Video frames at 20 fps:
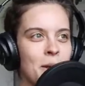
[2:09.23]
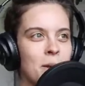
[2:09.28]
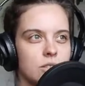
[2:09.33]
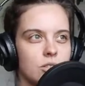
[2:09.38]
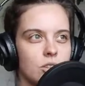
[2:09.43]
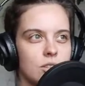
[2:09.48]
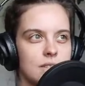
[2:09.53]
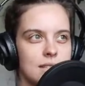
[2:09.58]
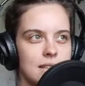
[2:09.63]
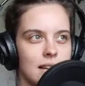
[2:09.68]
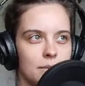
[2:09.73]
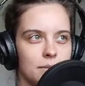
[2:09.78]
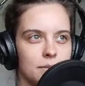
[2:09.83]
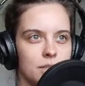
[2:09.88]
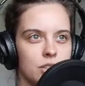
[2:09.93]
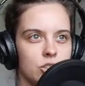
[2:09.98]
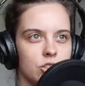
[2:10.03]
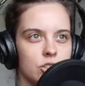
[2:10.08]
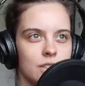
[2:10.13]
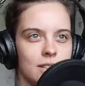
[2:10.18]
To jest dla
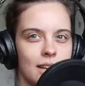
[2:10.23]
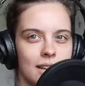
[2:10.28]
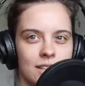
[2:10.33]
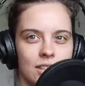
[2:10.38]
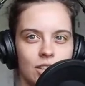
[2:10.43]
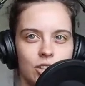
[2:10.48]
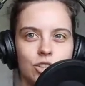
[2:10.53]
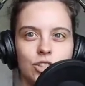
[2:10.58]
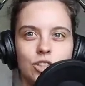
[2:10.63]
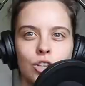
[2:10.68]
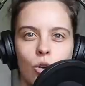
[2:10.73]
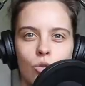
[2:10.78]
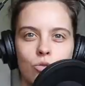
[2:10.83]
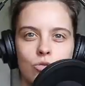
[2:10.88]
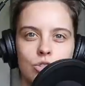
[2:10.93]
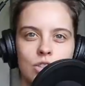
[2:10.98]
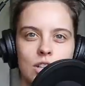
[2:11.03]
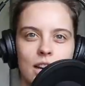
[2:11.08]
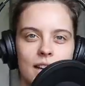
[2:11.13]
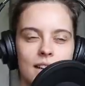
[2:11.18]
mnie czytanie
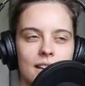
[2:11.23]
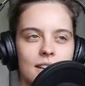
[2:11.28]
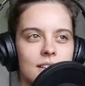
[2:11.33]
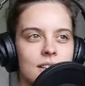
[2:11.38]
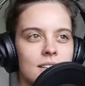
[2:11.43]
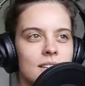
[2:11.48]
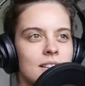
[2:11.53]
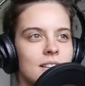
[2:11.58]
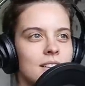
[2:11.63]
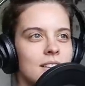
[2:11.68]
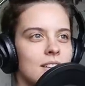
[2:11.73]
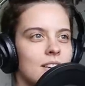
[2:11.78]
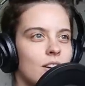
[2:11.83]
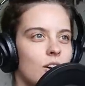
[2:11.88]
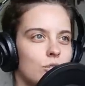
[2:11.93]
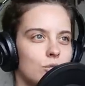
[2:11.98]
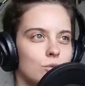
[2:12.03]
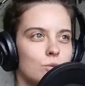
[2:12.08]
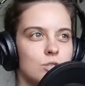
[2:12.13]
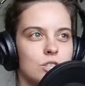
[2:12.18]
książek,
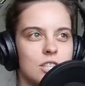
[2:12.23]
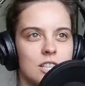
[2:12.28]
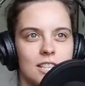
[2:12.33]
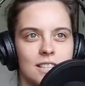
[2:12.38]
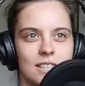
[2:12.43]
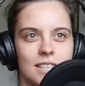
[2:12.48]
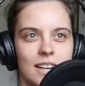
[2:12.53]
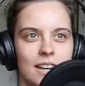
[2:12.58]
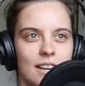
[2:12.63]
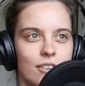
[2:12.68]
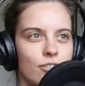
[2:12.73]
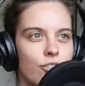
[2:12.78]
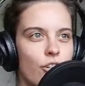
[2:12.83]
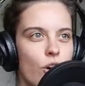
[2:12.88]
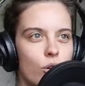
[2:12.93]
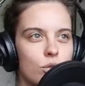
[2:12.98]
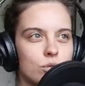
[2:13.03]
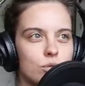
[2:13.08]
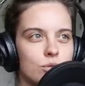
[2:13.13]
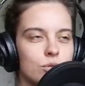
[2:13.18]
odłożenie
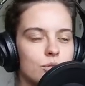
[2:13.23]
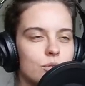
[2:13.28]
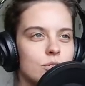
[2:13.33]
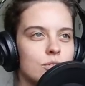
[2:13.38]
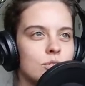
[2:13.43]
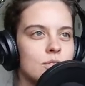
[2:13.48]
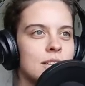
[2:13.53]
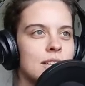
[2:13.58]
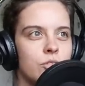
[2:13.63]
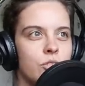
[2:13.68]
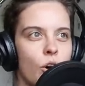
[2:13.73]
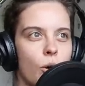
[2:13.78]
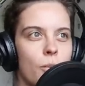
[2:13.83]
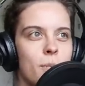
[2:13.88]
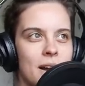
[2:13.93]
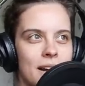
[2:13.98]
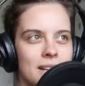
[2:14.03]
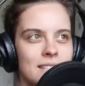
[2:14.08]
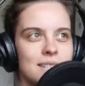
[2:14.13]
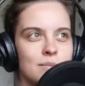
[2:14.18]
telefonu.
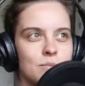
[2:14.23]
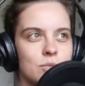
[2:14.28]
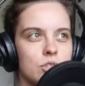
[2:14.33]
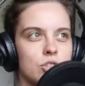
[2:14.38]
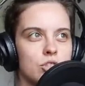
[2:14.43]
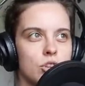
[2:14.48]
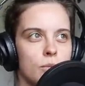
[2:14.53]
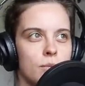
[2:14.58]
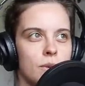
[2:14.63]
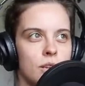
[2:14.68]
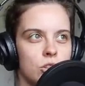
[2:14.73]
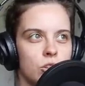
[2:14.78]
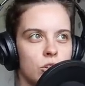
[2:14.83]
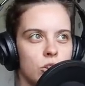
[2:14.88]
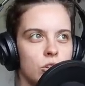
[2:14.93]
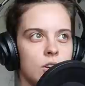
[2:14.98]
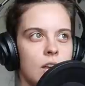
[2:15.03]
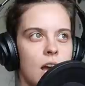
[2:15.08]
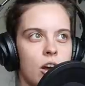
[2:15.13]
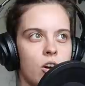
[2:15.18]
Wyobrażam sobie
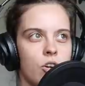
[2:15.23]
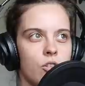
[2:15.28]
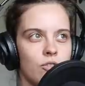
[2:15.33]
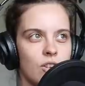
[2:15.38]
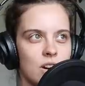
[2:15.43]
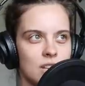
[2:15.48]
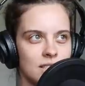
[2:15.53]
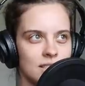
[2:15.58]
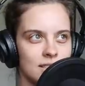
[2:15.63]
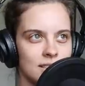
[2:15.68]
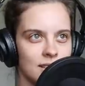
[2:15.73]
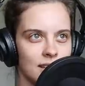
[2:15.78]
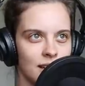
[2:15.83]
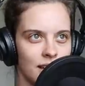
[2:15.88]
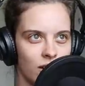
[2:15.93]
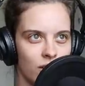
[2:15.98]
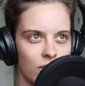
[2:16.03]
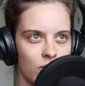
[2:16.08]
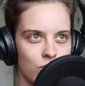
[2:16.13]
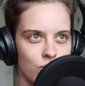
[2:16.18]
to jako właśnie
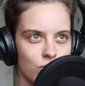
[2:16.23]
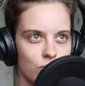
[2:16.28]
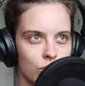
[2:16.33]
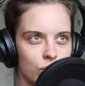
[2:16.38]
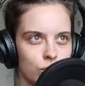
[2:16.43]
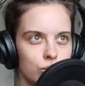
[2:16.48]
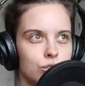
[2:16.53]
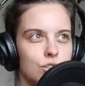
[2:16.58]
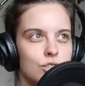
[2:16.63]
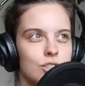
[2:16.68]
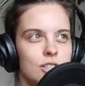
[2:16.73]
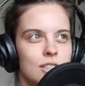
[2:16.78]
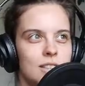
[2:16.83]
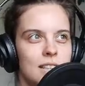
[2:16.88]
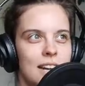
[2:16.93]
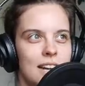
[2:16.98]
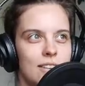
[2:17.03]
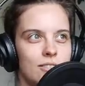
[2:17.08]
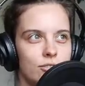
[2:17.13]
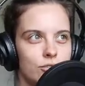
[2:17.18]
taką
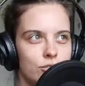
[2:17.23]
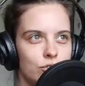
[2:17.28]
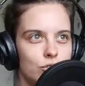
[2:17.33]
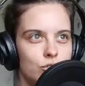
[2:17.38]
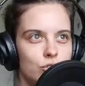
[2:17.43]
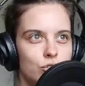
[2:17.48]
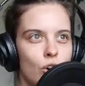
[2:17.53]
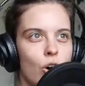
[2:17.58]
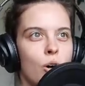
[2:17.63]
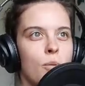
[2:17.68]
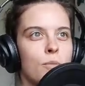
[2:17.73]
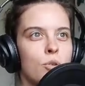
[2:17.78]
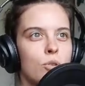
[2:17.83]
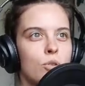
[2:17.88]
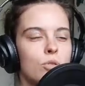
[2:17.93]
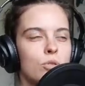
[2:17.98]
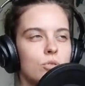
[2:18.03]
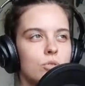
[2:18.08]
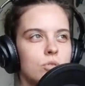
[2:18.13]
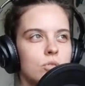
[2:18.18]
rodzinę w
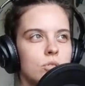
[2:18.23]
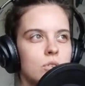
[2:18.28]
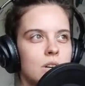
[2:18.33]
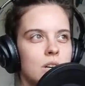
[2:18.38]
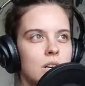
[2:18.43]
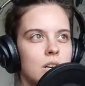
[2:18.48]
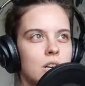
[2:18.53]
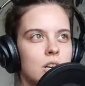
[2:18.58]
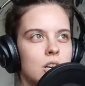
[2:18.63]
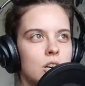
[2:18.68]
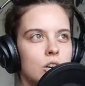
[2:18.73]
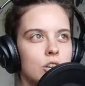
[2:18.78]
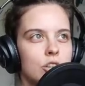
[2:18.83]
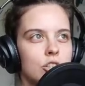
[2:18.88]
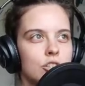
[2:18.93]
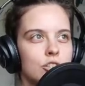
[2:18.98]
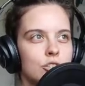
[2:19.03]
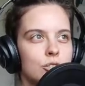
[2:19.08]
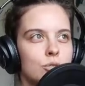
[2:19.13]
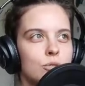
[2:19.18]
domku,
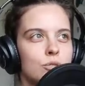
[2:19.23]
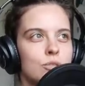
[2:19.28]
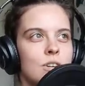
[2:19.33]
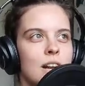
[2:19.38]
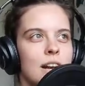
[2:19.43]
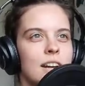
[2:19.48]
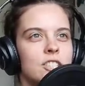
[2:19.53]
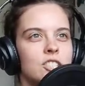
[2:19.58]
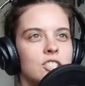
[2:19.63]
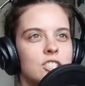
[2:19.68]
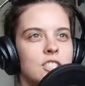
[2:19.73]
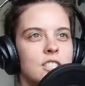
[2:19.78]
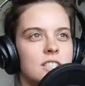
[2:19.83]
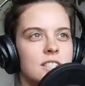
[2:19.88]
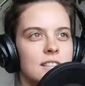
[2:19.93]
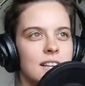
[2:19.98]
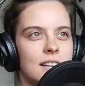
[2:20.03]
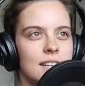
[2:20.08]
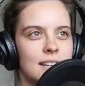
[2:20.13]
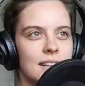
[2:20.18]
która
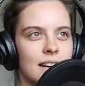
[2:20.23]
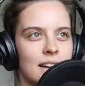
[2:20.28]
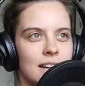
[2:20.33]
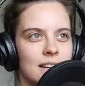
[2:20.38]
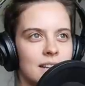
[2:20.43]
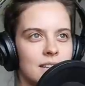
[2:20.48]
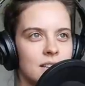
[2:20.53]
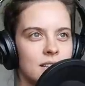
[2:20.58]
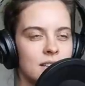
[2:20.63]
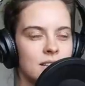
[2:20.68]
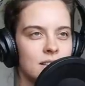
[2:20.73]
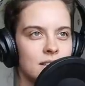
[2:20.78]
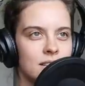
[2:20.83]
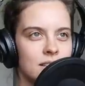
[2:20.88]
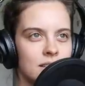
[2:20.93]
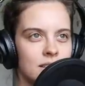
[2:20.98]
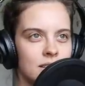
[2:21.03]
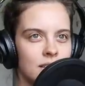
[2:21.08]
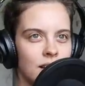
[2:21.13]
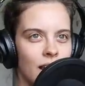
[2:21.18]
żyje tak
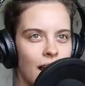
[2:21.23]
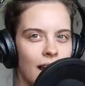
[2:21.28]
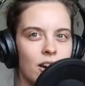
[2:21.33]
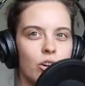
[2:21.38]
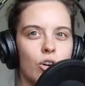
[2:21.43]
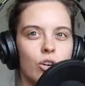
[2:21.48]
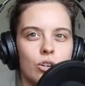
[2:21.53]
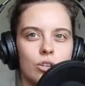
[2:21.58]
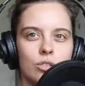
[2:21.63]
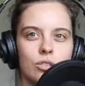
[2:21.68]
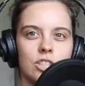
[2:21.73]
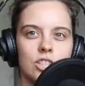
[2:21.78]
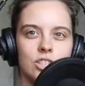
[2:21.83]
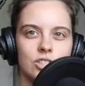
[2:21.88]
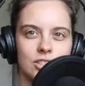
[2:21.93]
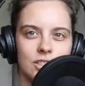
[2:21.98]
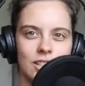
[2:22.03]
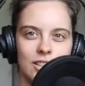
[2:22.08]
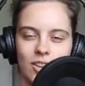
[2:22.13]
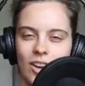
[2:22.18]

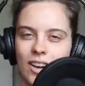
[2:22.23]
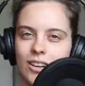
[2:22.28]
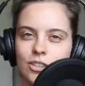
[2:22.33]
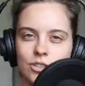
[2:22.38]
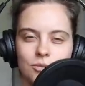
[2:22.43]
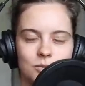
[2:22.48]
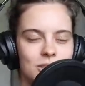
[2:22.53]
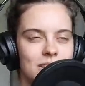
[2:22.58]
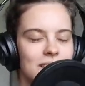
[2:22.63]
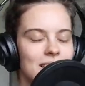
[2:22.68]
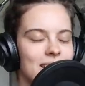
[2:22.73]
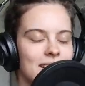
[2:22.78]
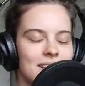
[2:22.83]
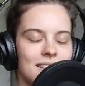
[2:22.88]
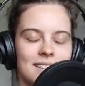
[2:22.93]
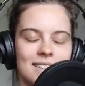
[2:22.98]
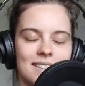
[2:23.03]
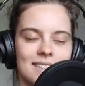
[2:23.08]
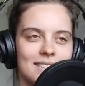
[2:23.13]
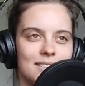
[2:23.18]
ekologicznie. To jakoś mi się
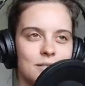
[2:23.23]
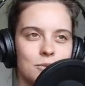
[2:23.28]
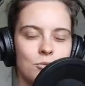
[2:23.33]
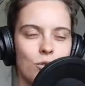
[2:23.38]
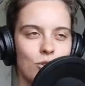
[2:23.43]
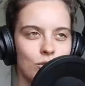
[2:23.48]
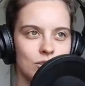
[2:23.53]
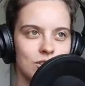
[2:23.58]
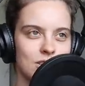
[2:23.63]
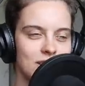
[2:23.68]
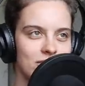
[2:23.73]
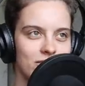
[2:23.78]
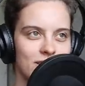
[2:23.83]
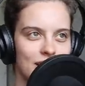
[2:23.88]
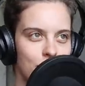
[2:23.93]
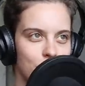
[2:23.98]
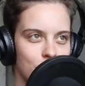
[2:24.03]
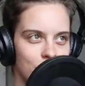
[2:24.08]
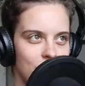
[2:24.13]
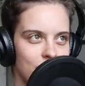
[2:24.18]
tak e, łączy w
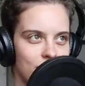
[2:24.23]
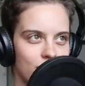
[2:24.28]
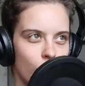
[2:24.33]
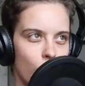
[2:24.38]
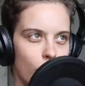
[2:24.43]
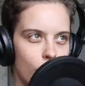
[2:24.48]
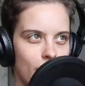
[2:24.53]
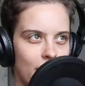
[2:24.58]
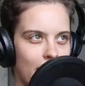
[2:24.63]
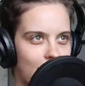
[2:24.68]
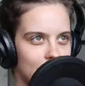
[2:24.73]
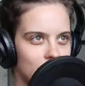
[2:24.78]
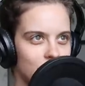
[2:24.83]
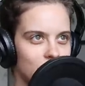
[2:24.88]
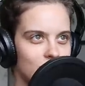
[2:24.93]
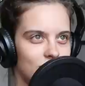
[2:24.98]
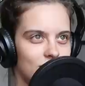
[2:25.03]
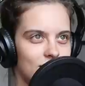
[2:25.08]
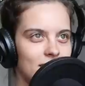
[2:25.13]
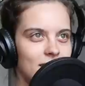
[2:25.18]
tej mojej
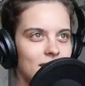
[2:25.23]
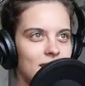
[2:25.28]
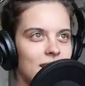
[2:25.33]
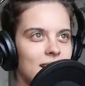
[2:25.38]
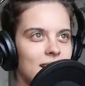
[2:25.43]
wyobraźni.